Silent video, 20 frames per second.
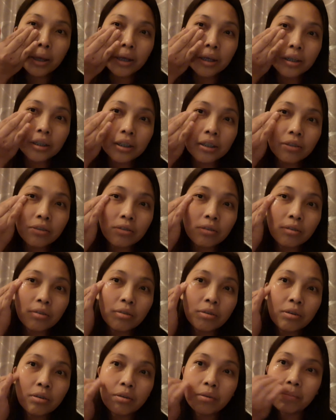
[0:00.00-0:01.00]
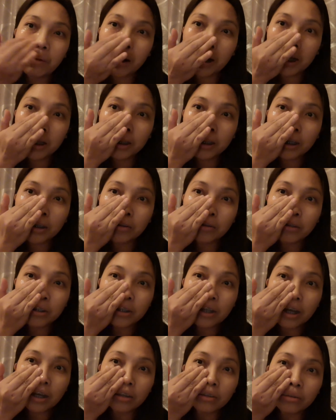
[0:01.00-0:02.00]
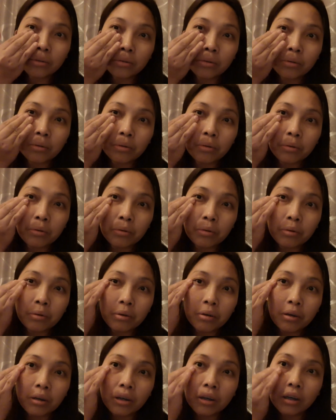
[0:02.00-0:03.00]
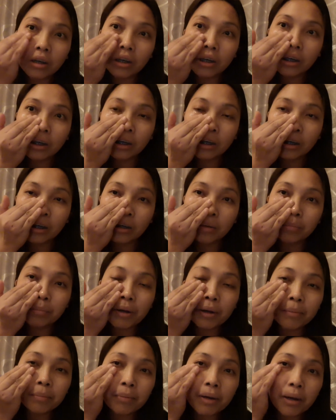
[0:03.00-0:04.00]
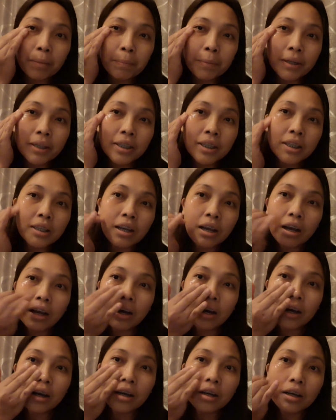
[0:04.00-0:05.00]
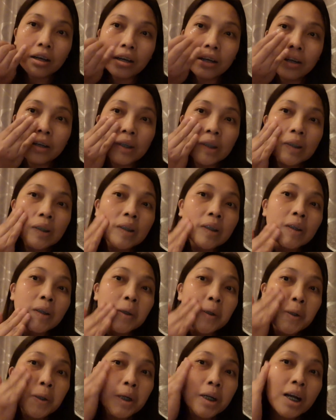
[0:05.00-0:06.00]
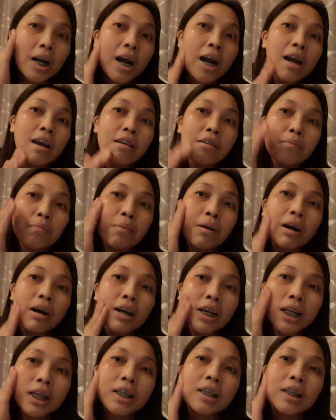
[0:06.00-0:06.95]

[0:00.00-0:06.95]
Siguro, maganda to sa ano ko. Pangbabad sa eye bag.